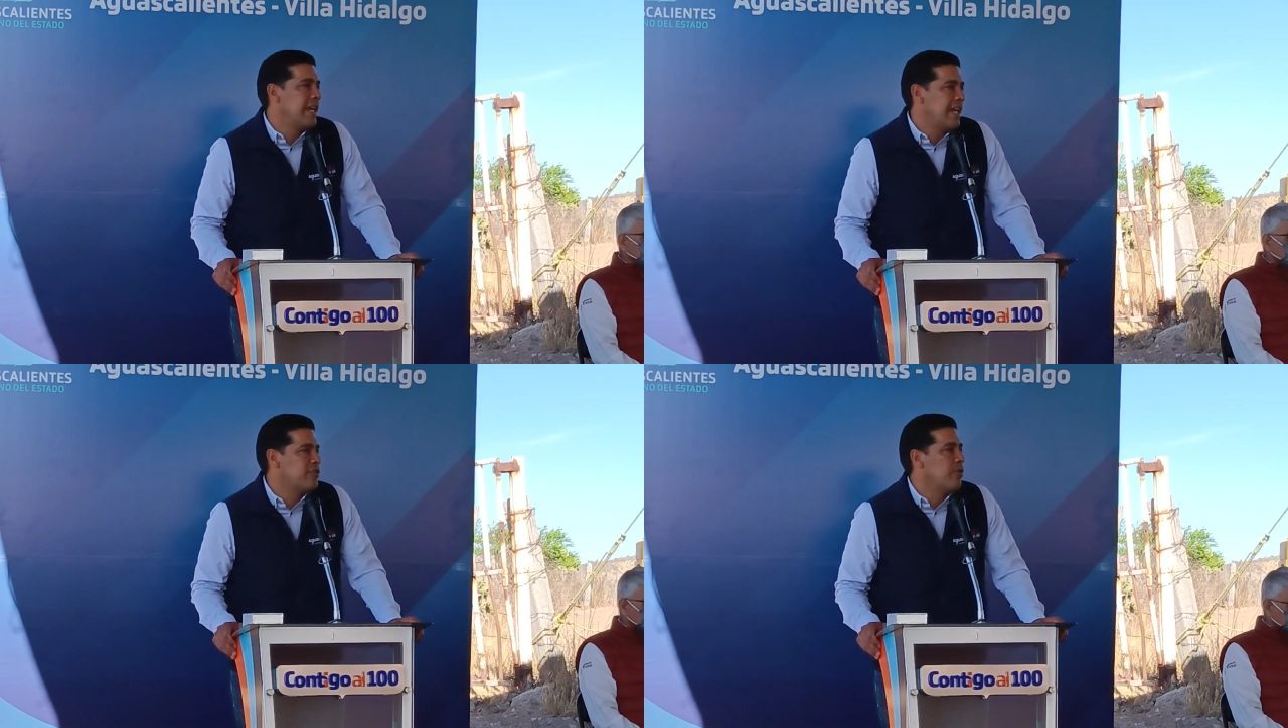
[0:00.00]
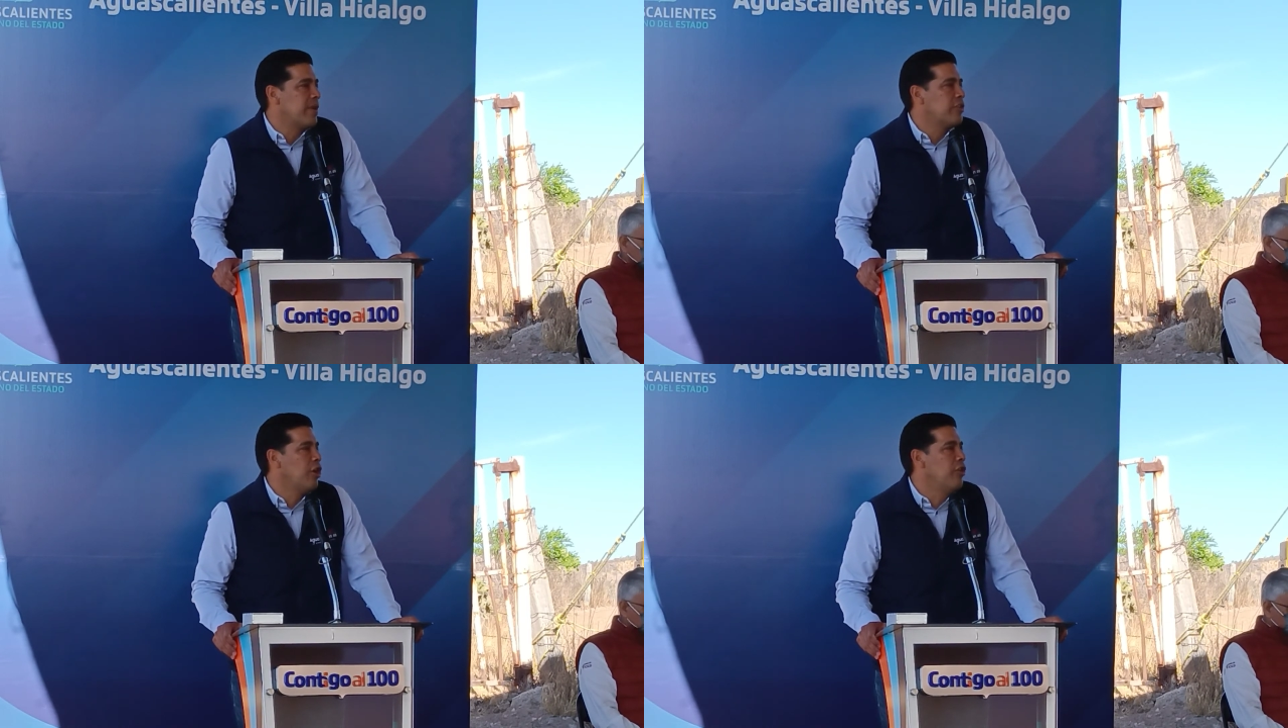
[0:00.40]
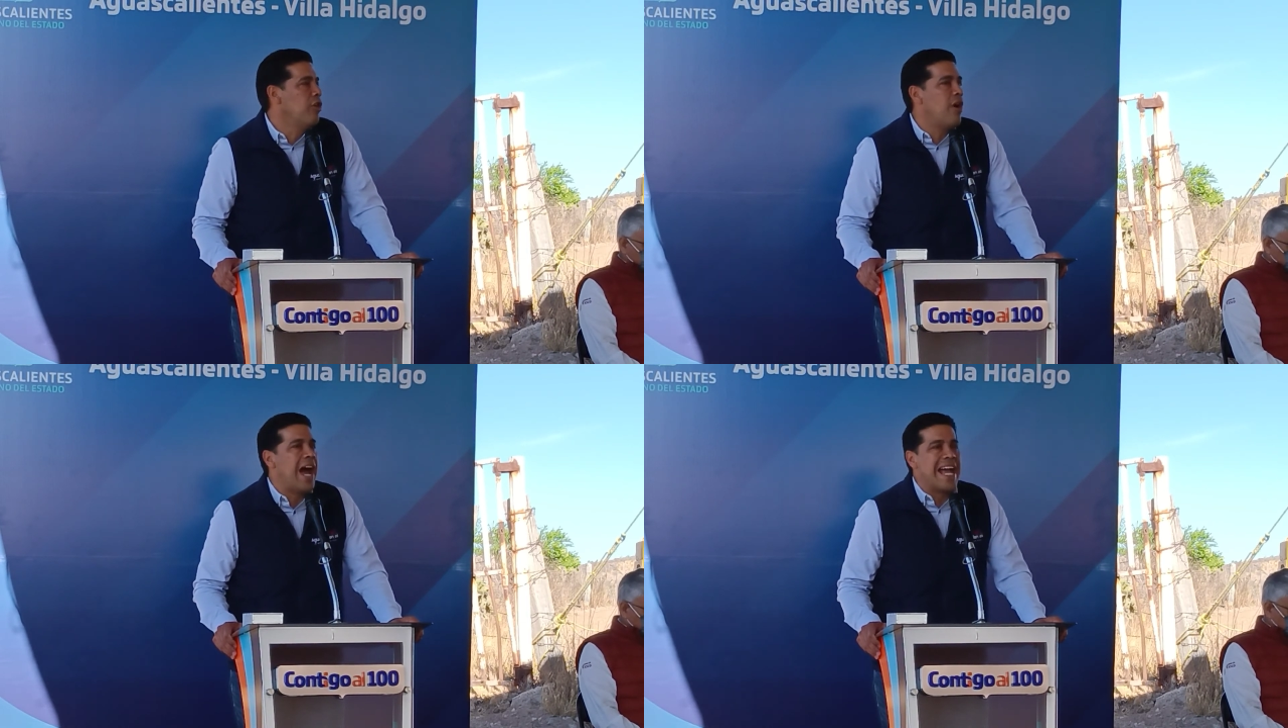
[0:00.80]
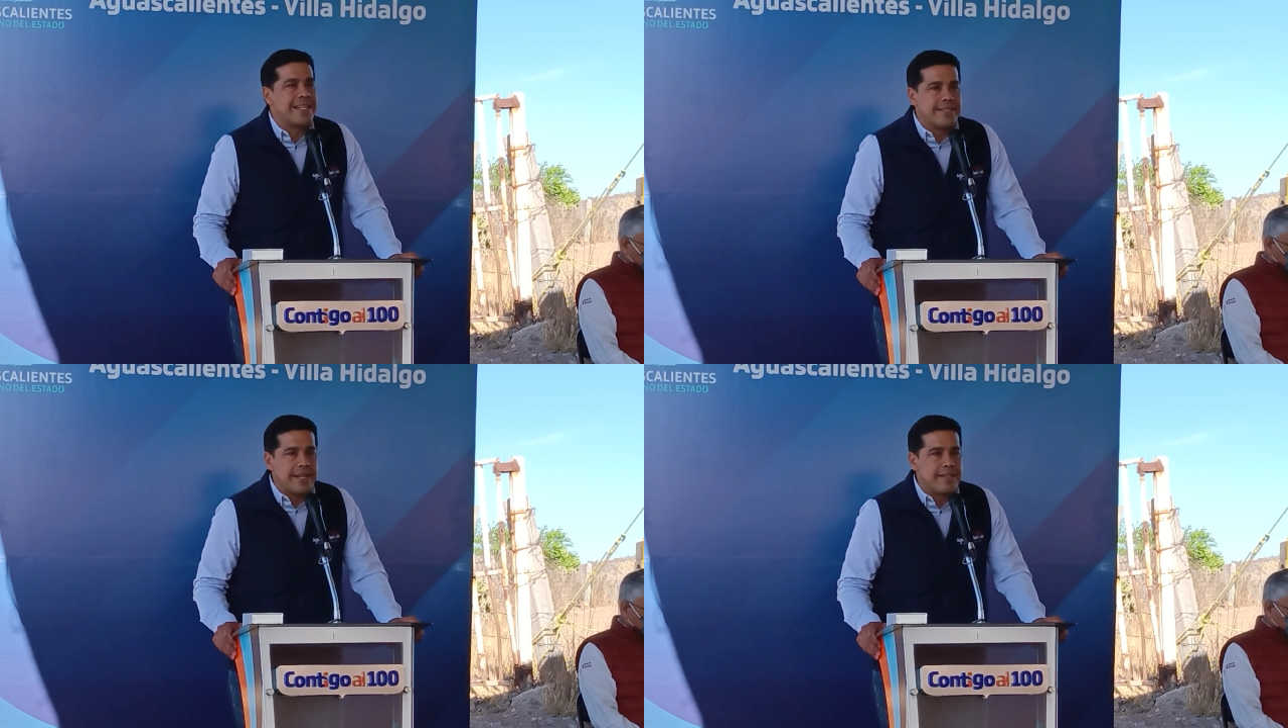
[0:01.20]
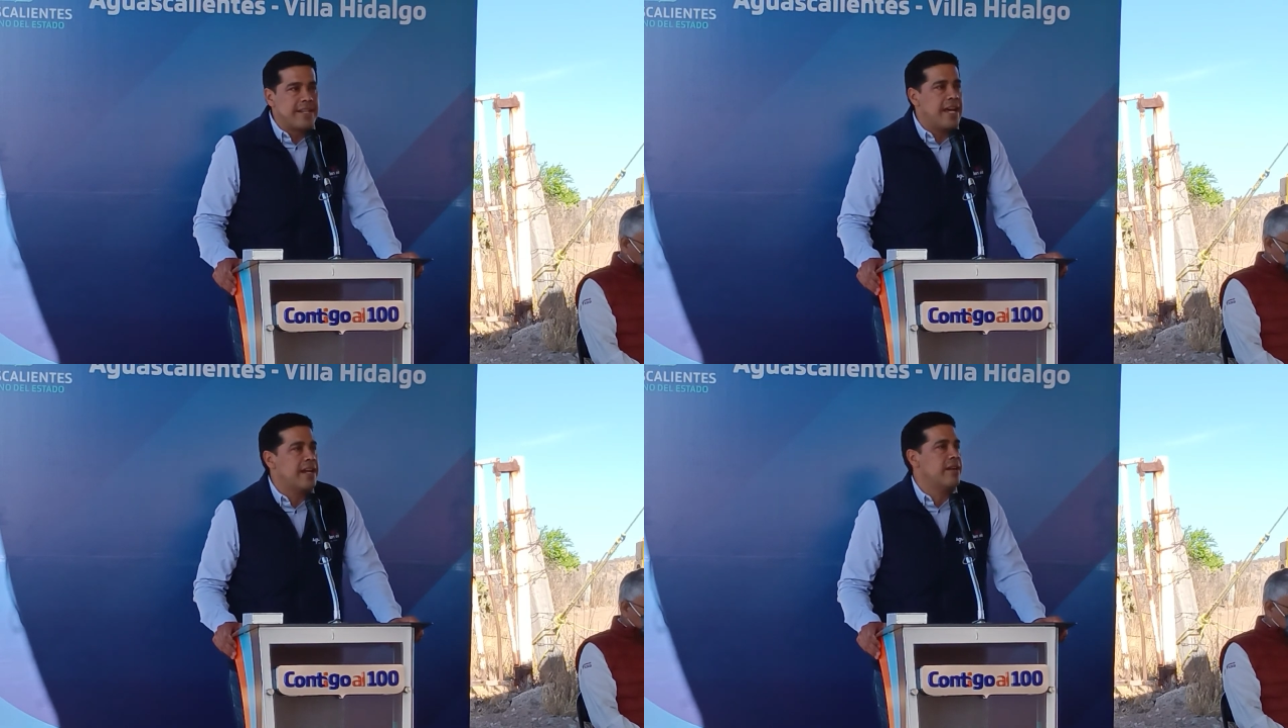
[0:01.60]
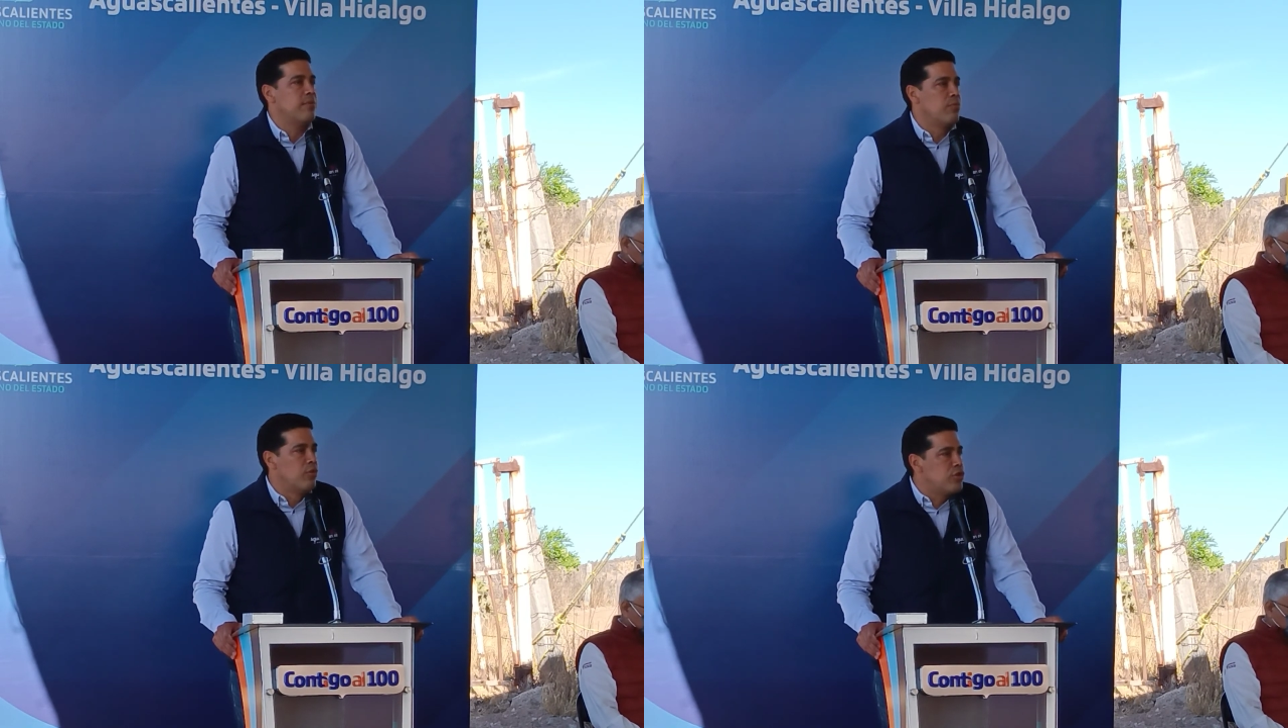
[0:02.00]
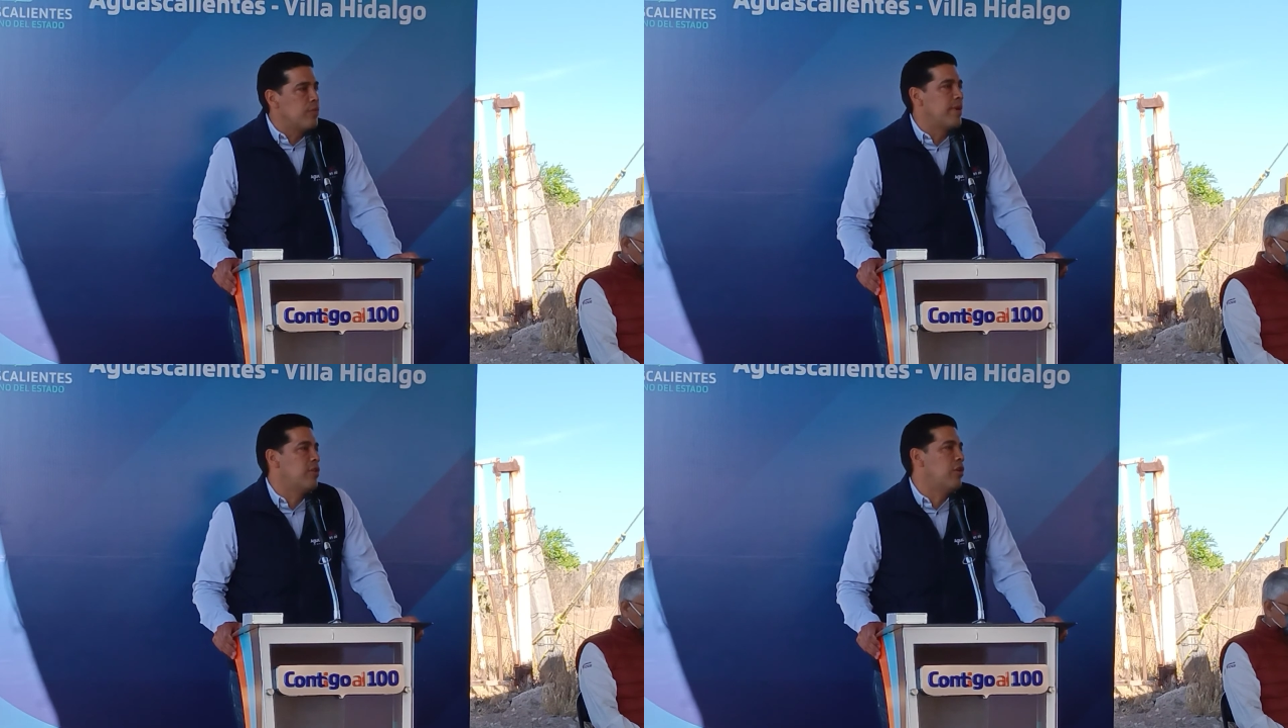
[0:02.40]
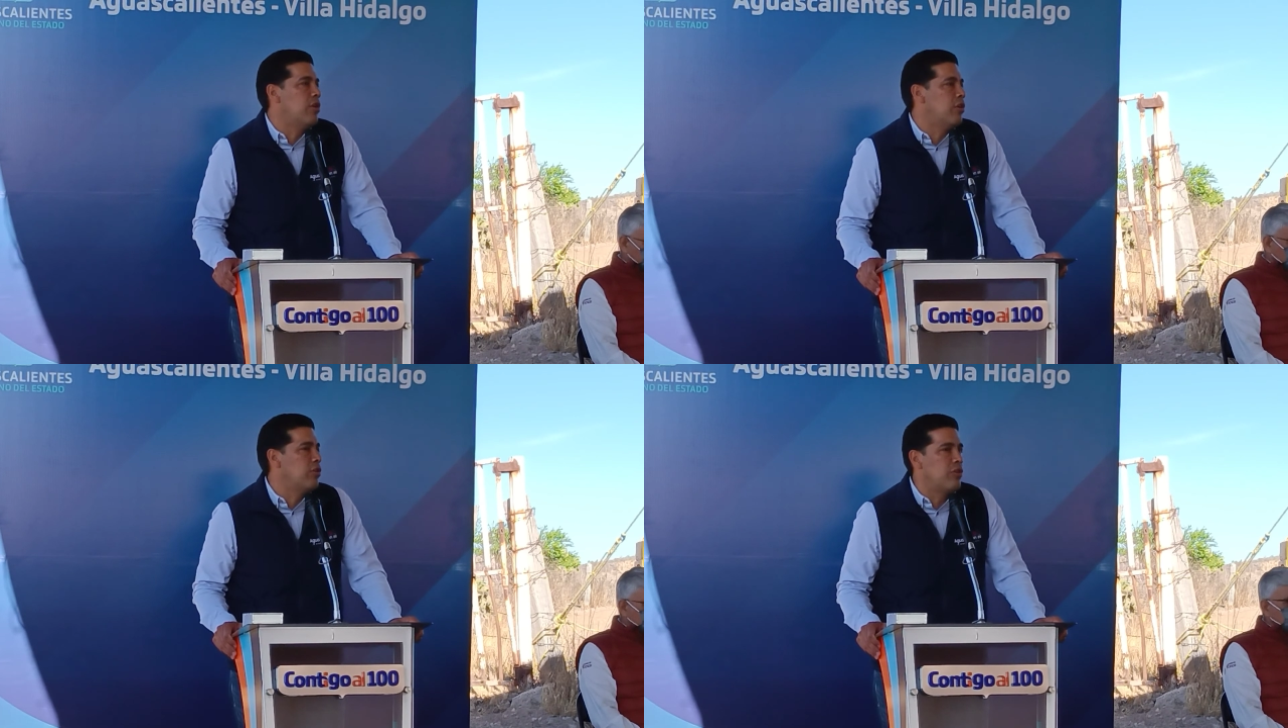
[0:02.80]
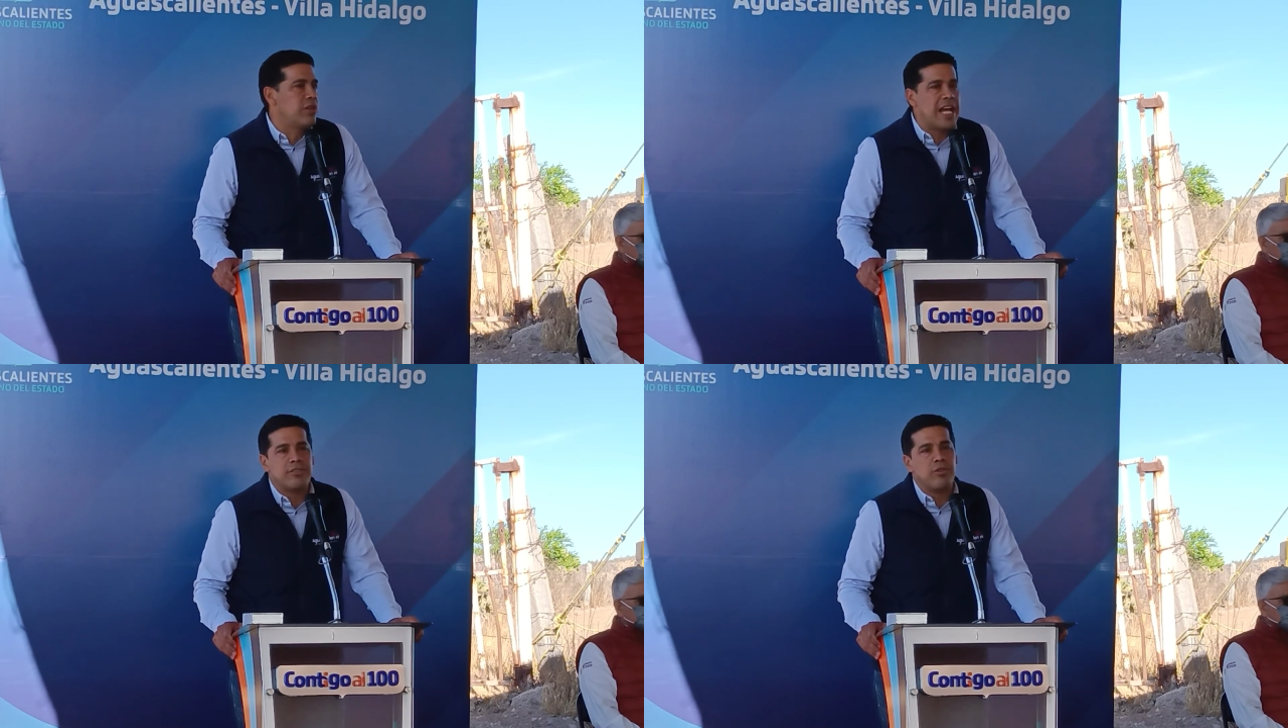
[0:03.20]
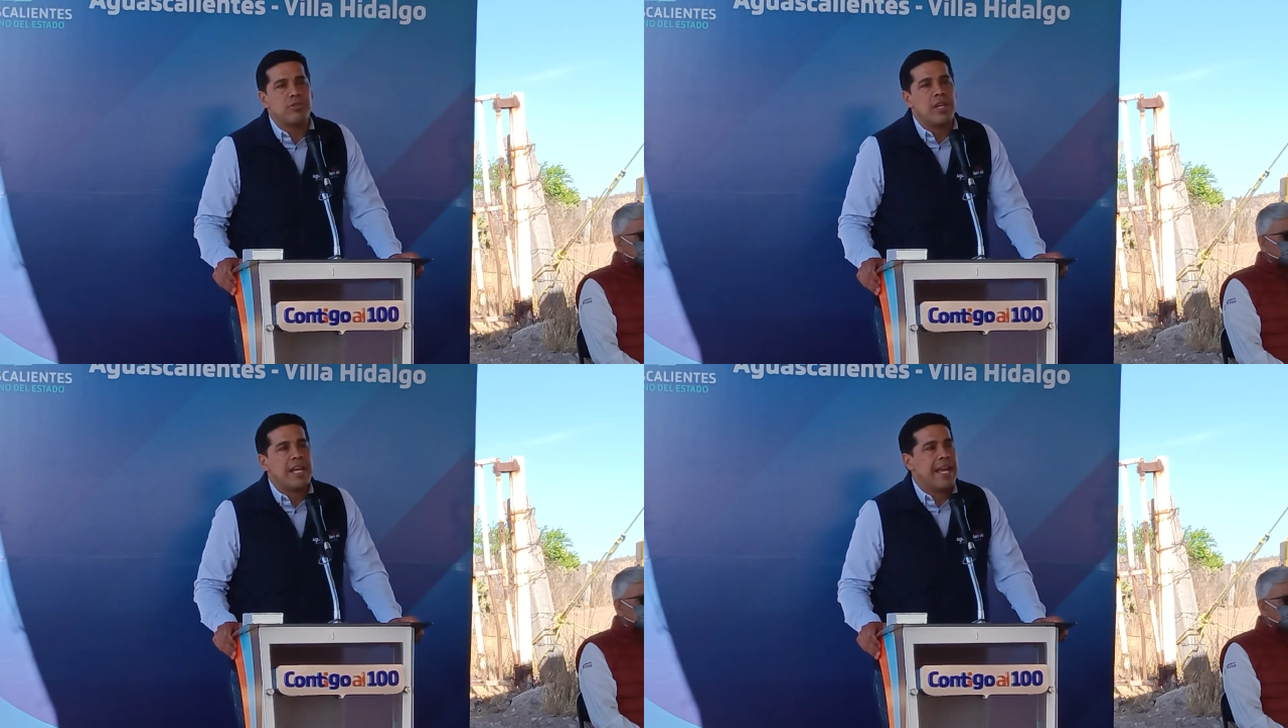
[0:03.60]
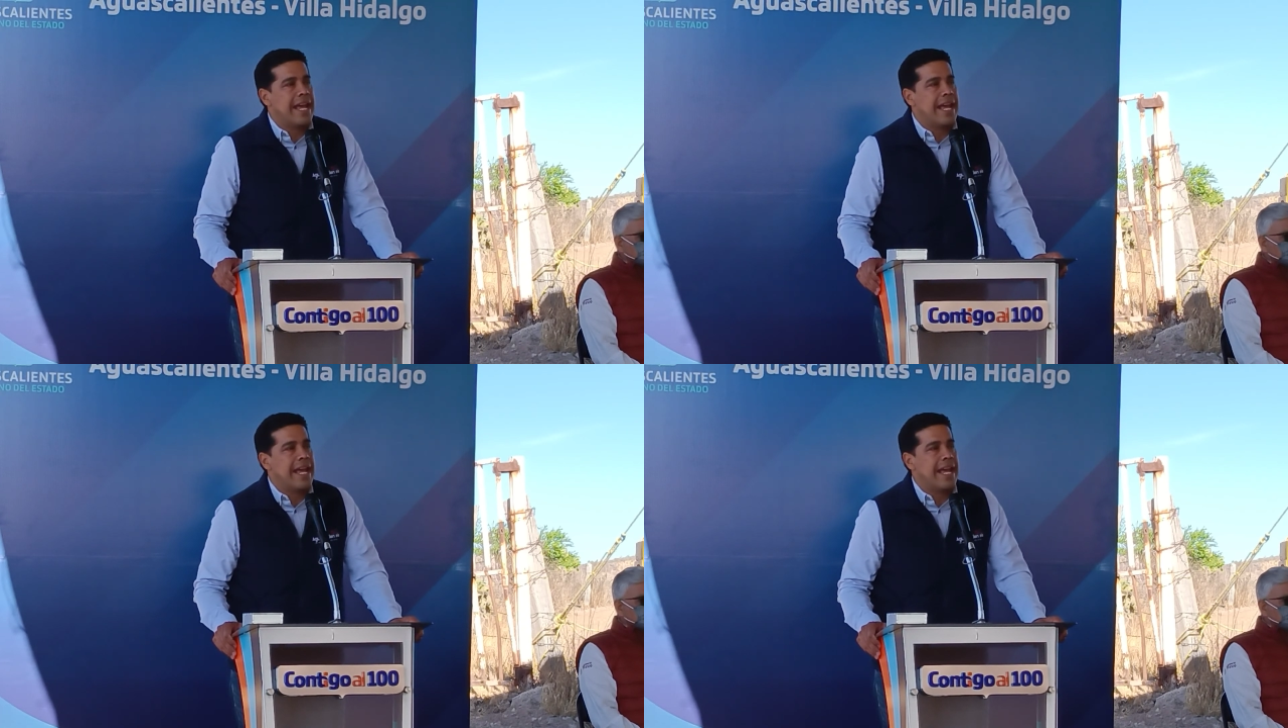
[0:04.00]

y sobre todo a estrechar mucho mejor los lazos